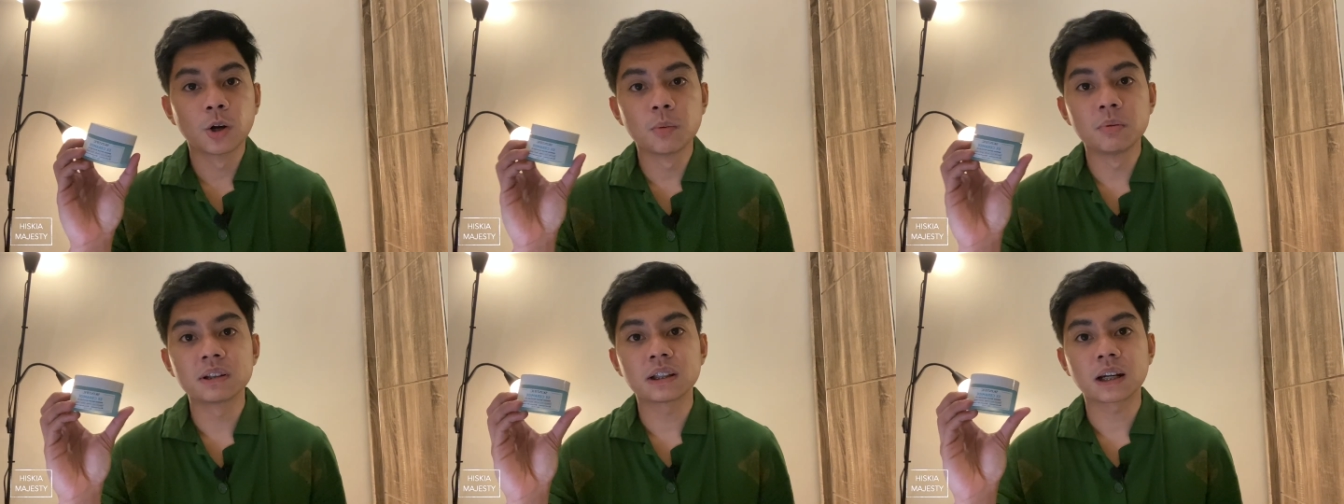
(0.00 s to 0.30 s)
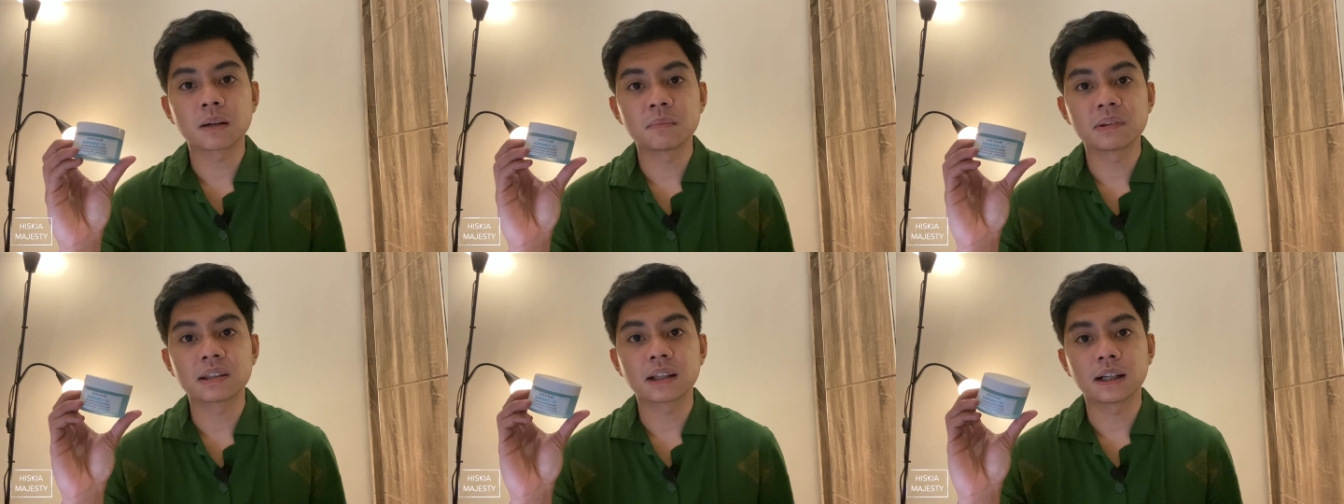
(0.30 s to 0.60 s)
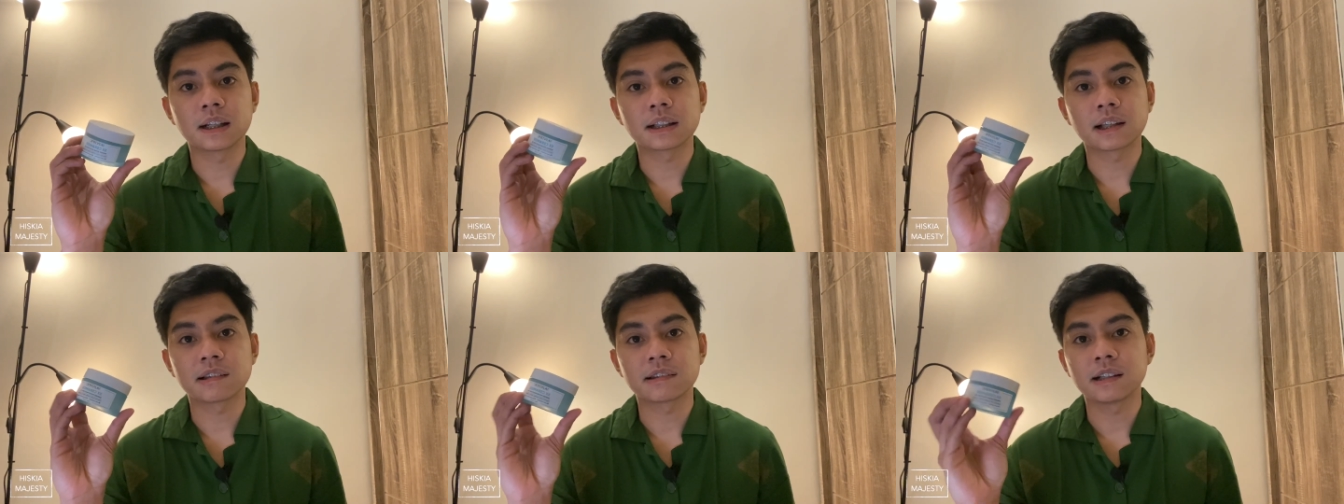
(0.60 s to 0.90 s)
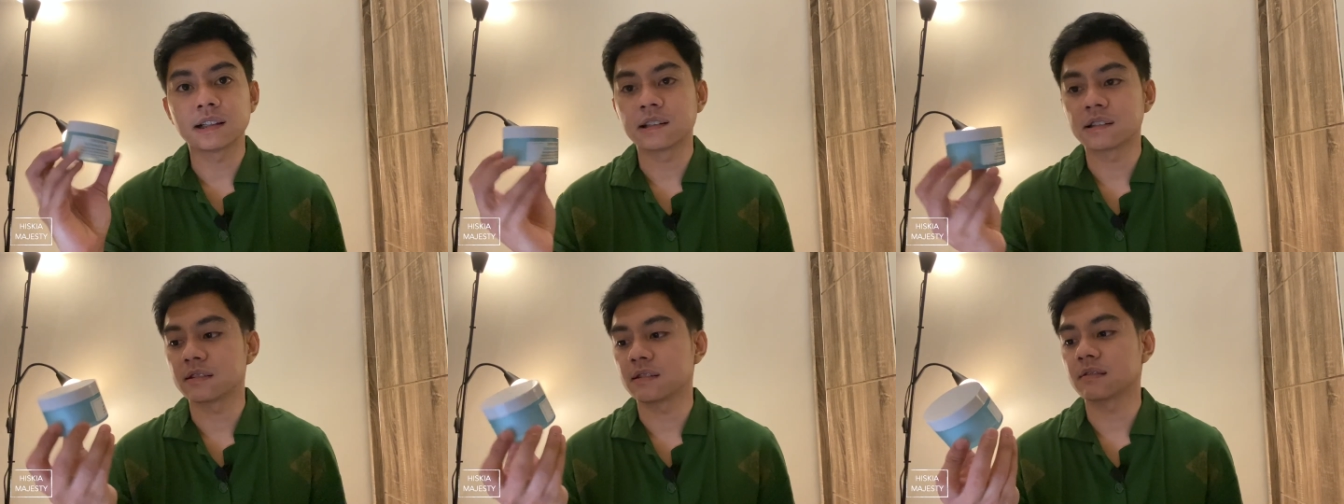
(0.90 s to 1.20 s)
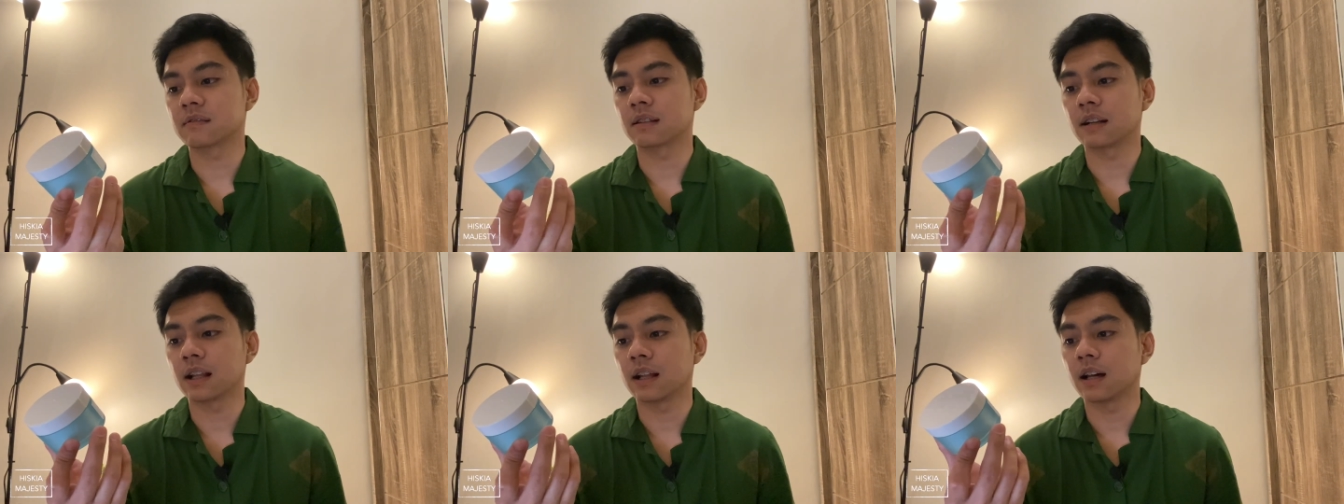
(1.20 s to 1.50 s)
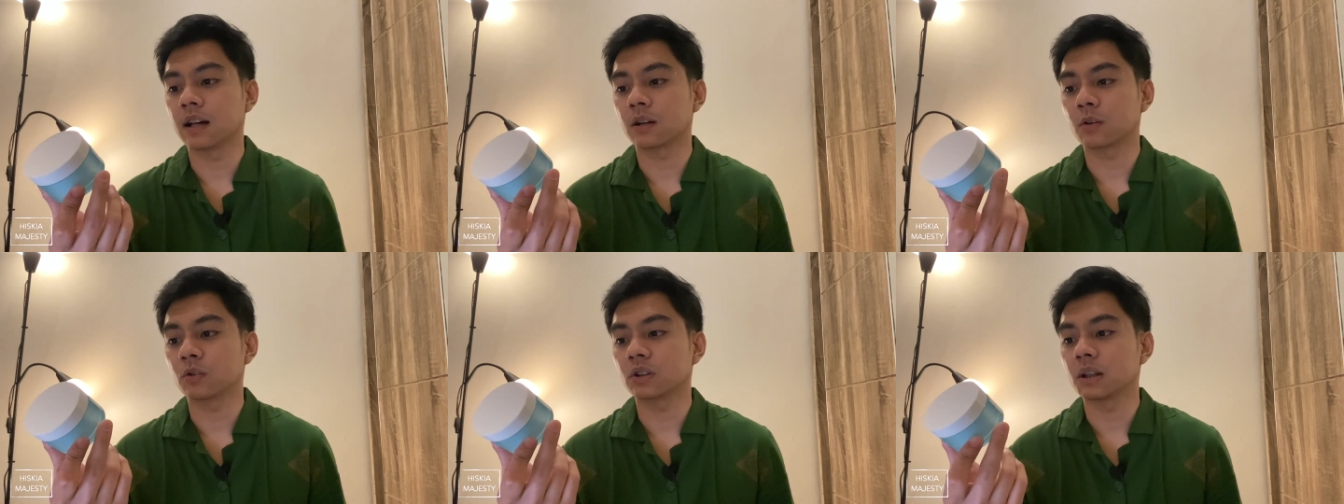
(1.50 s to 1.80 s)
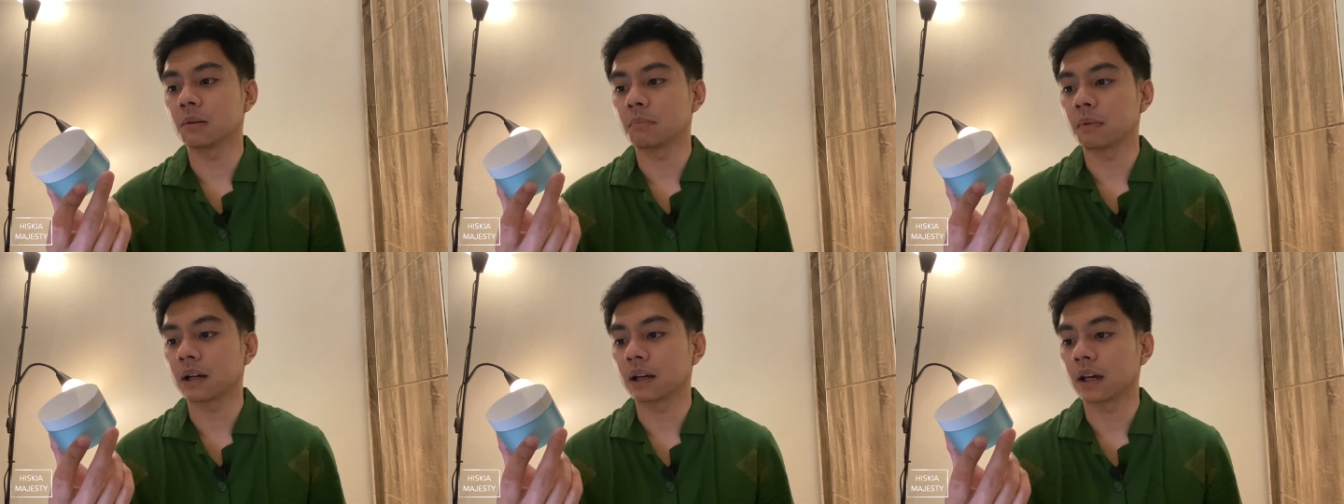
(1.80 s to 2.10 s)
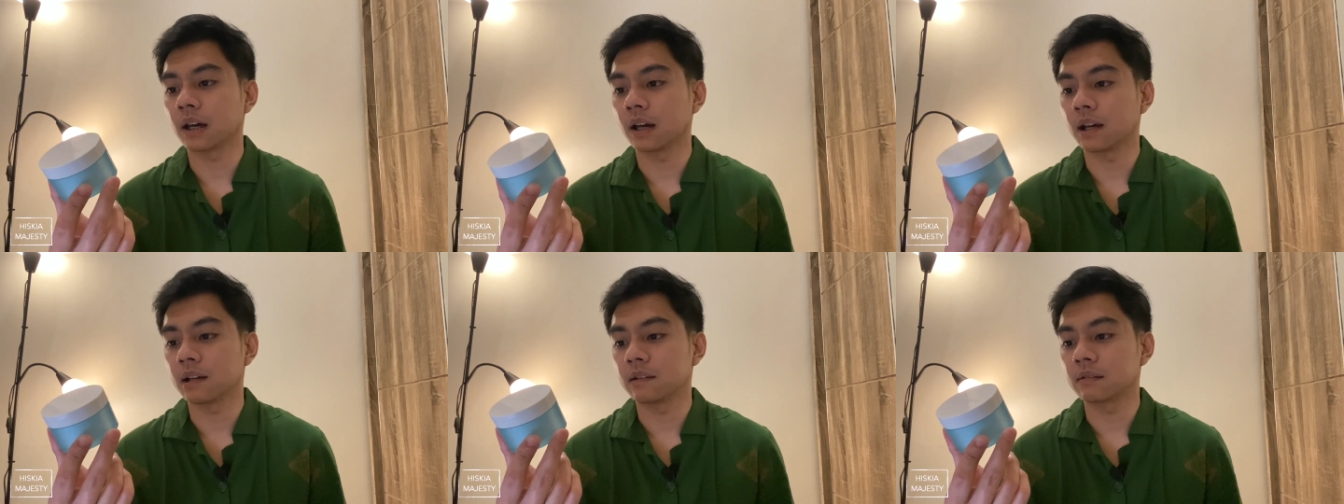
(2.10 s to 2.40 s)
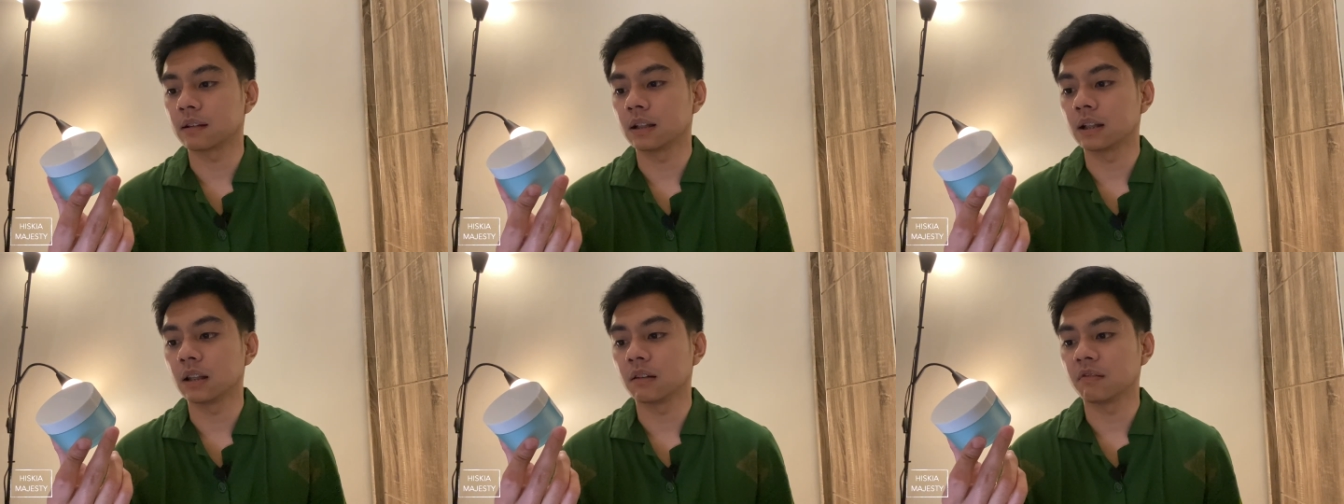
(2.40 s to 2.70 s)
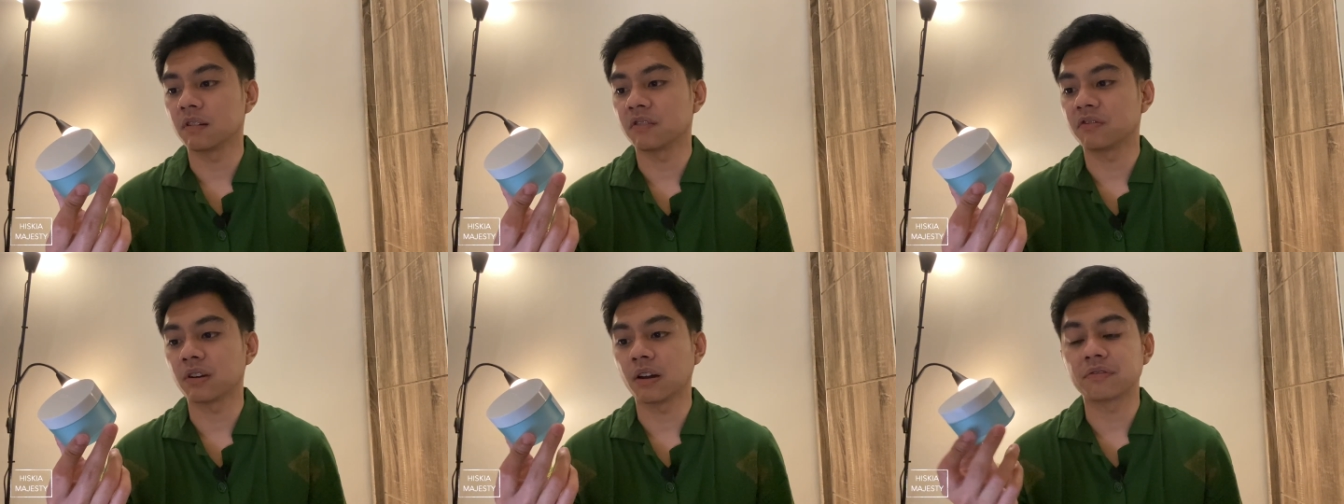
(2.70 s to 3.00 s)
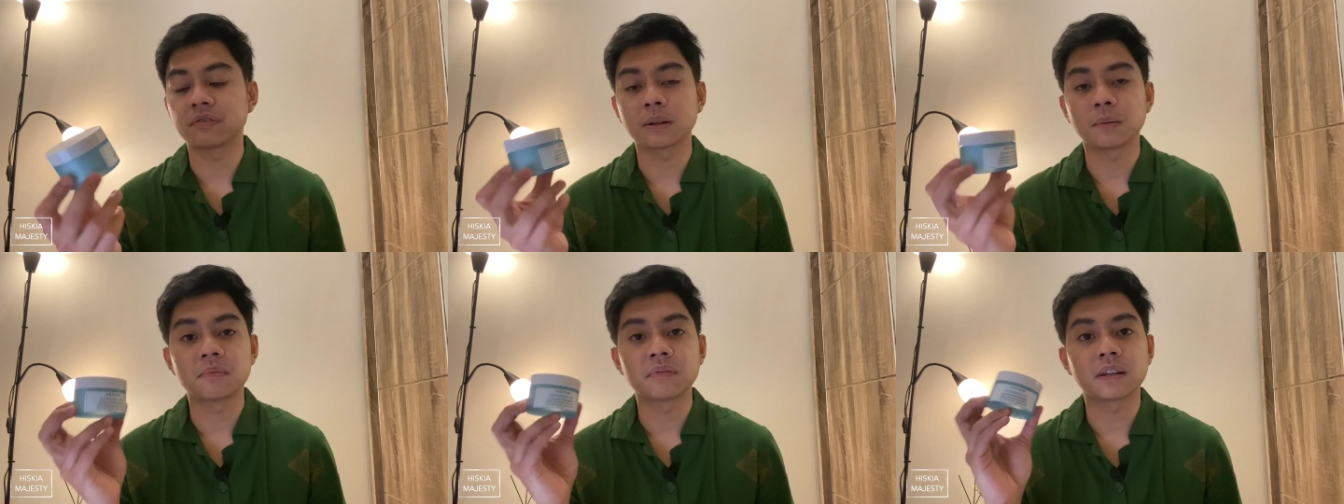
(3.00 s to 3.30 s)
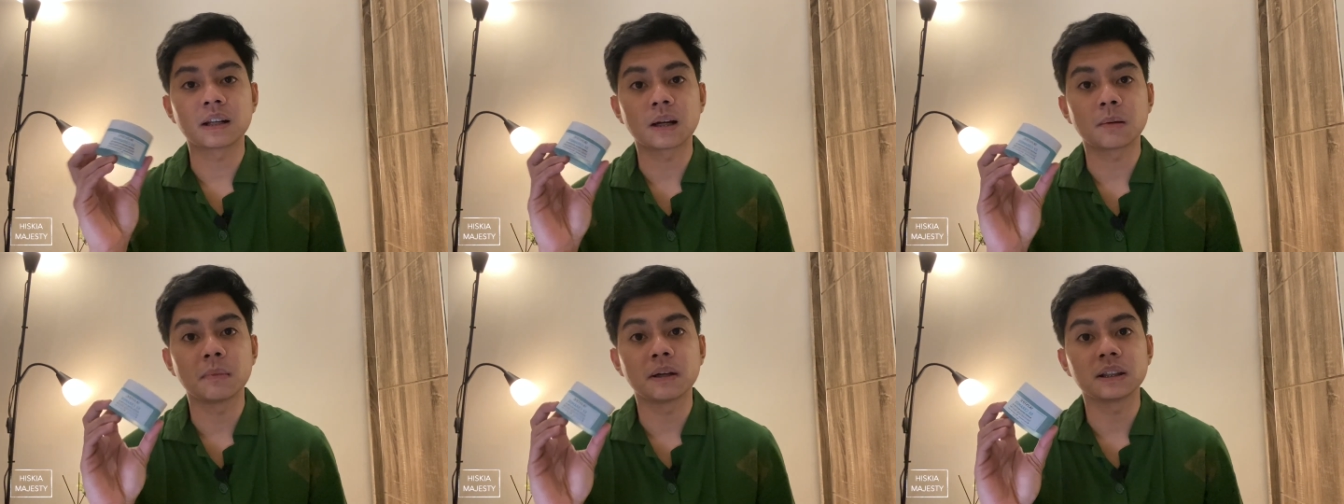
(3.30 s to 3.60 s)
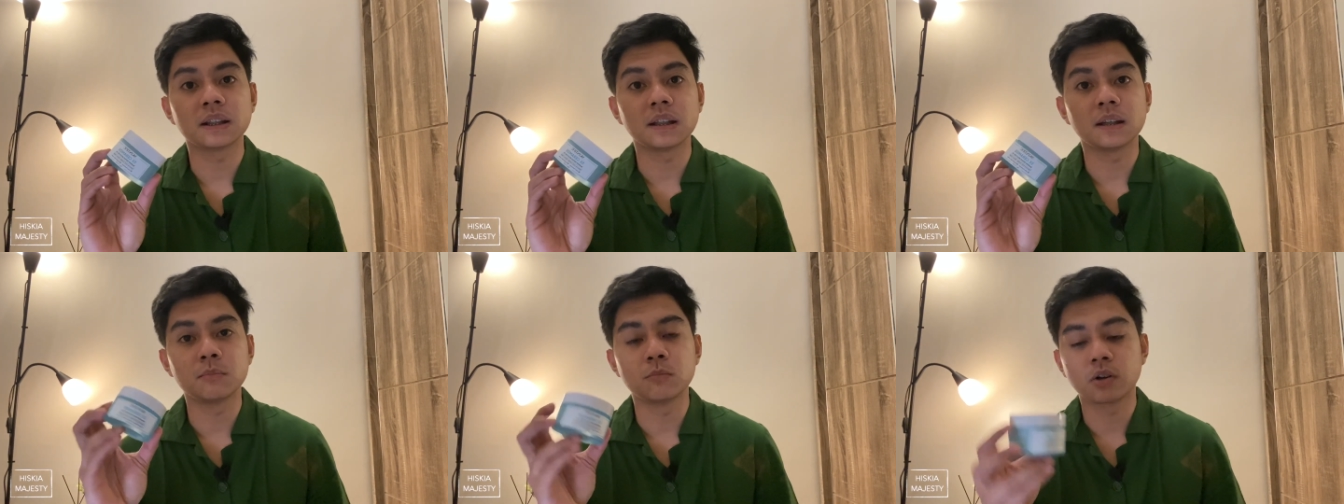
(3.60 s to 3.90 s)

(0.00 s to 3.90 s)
Gue beneran bisa lihat hasilnya sih setelah rutin pakai Scientific five time ceramide ini.